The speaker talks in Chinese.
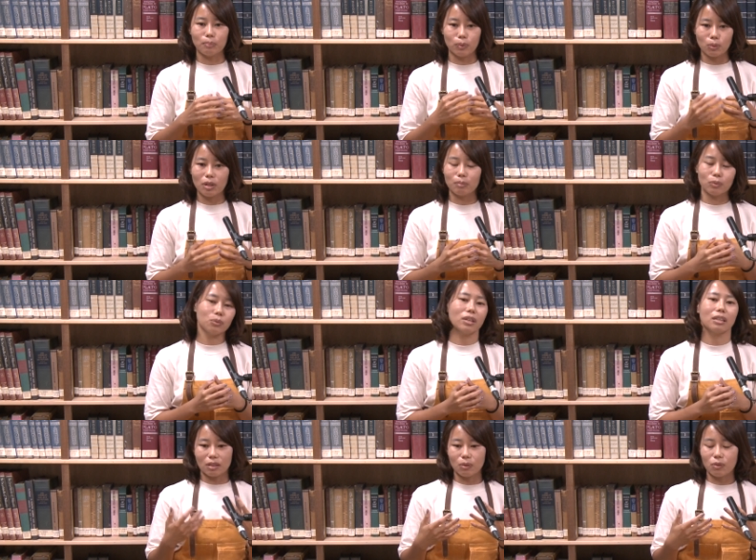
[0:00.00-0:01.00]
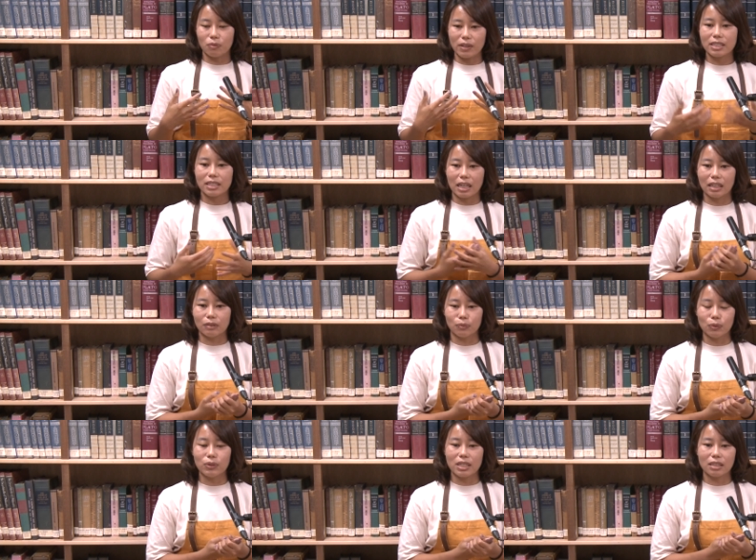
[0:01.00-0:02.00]
不断不断跟我分享
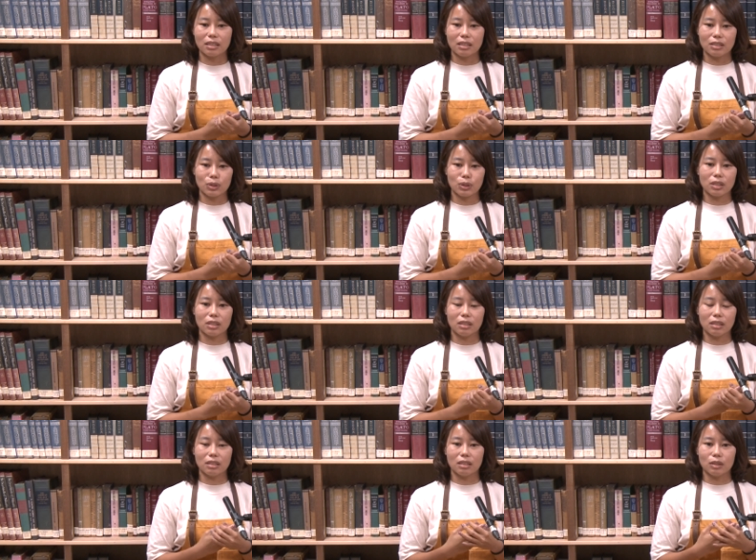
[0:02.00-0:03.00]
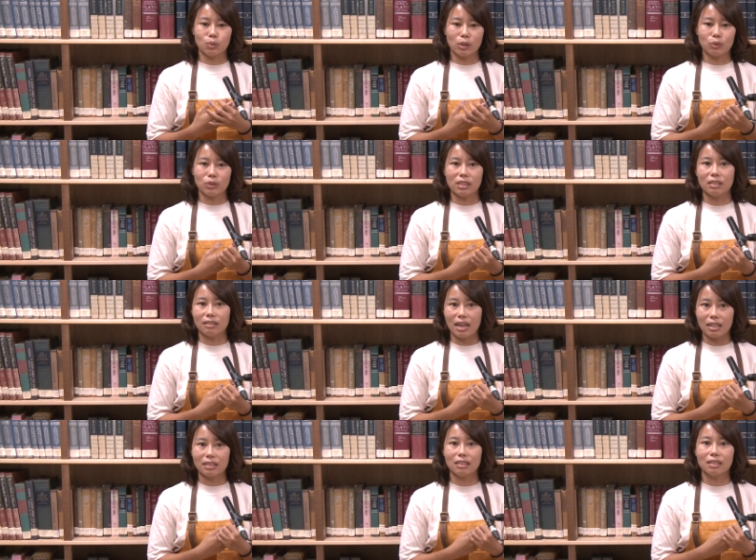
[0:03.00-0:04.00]
福音的是那个庄宇成
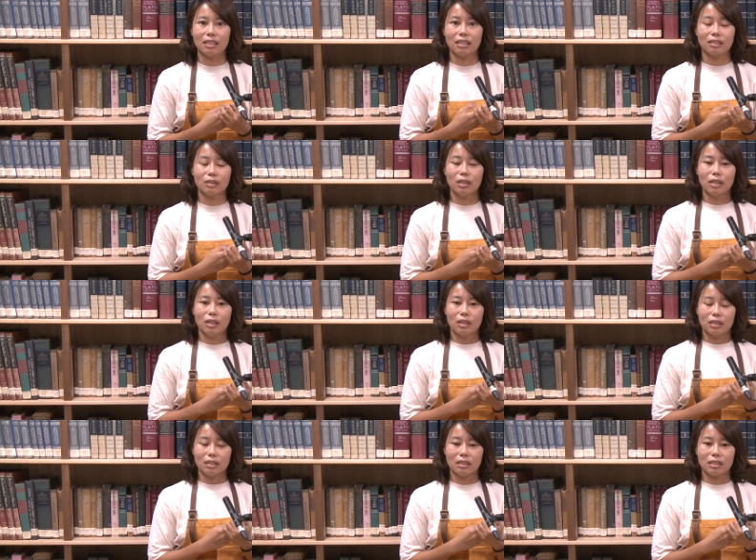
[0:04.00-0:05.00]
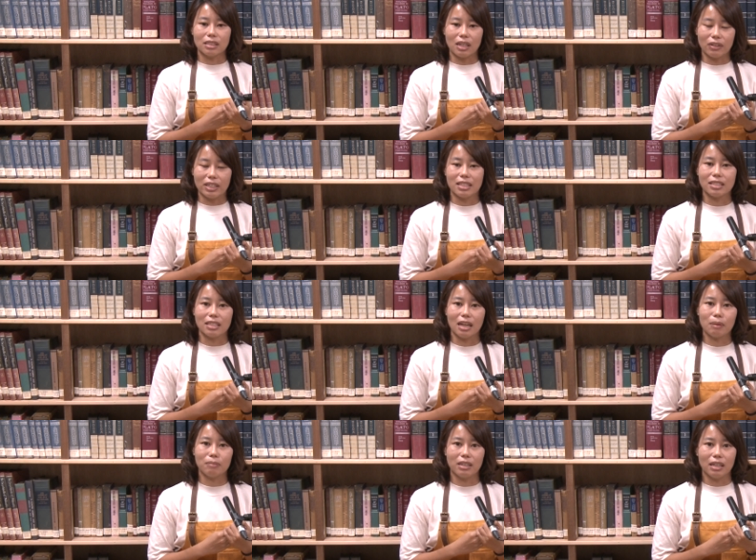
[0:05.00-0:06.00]
大哥跟那个巧莲姐
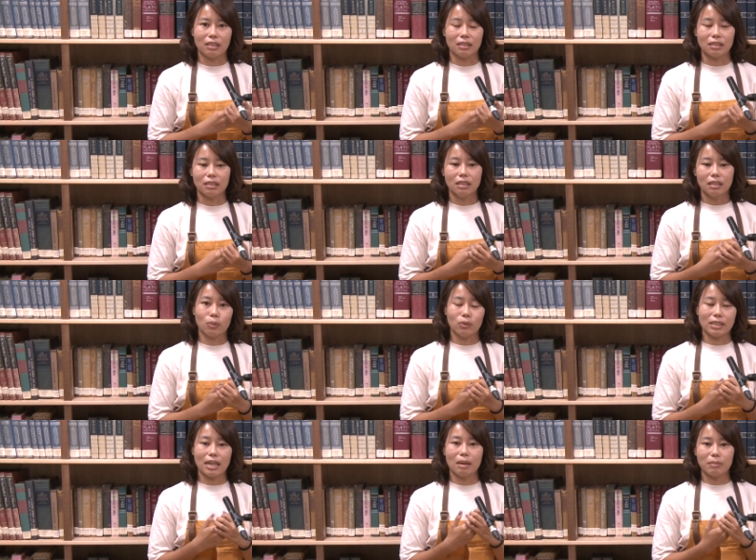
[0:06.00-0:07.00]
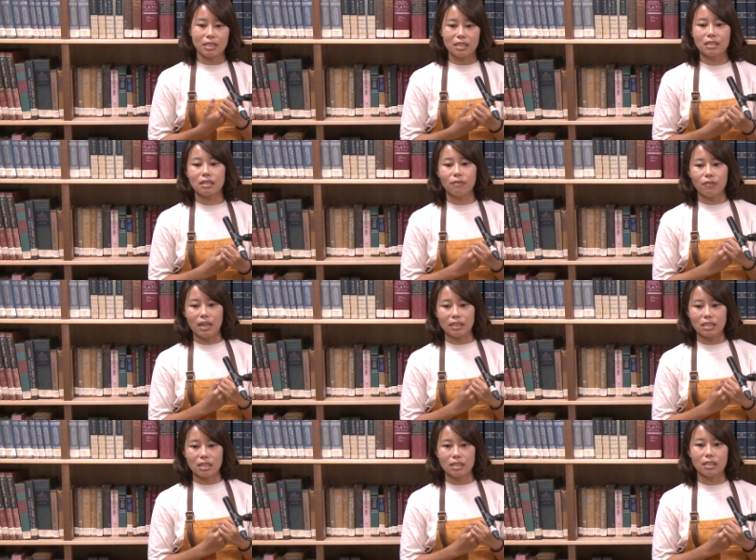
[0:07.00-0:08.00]
他们两个。我在他们健身房
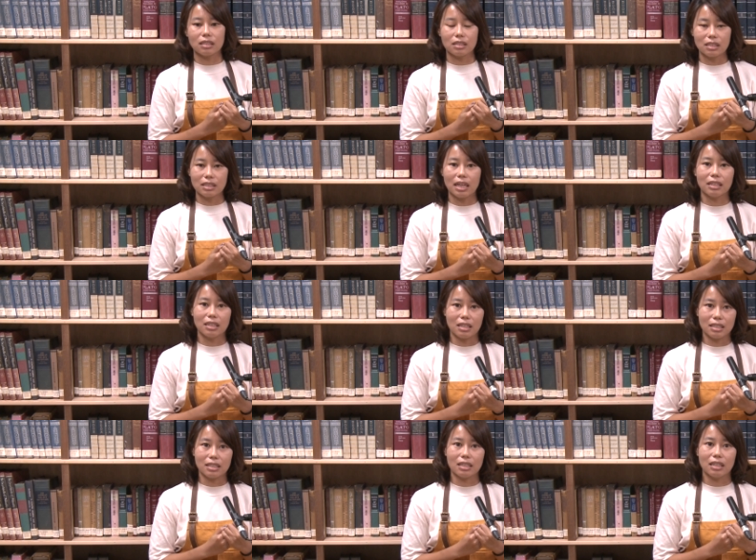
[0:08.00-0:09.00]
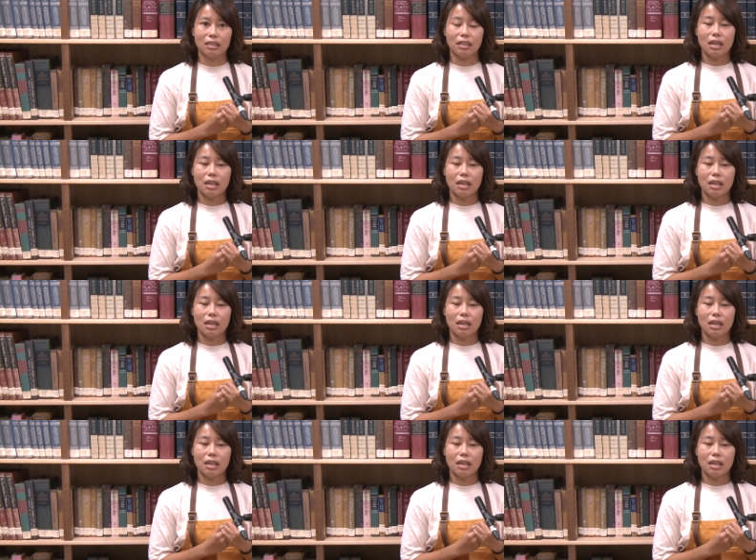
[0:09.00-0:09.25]
健身的这三年间，